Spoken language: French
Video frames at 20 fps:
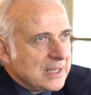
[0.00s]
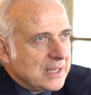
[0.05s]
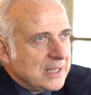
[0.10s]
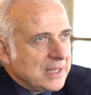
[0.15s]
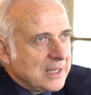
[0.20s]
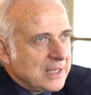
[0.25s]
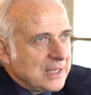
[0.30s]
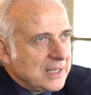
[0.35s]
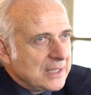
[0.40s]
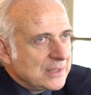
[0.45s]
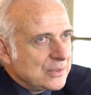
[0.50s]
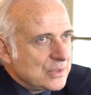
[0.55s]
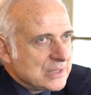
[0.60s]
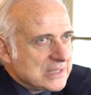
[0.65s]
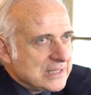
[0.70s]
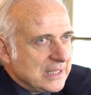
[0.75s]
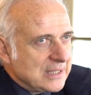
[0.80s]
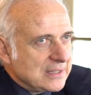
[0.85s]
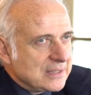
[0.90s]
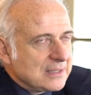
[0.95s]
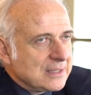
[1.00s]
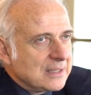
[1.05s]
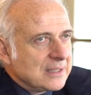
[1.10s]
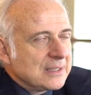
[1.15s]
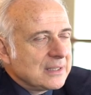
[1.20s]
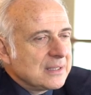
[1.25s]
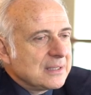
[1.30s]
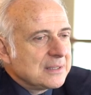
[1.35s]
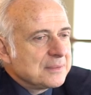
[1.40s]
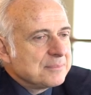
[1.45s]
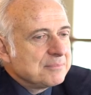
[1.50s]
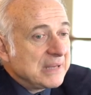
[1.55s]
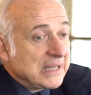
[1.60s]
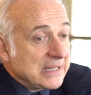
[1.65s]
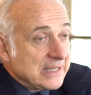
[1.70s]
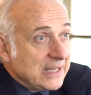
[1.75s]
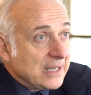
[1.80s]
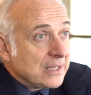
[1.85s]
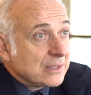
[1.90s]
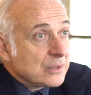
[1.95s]
de cette
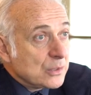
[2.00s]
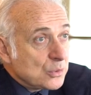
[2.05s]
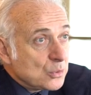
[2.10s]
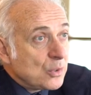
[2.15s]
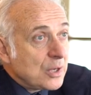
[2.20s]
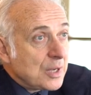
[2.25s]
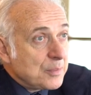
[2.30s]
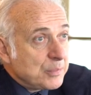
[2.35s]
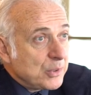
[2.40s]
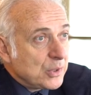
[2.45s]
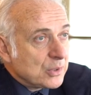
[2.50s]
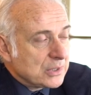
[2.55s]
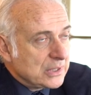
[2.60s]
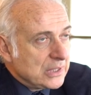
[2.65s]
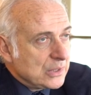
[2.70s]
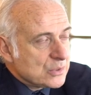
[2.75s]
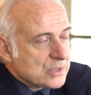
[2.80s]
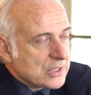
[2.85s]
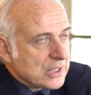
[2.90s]
manière de nous rapporter aux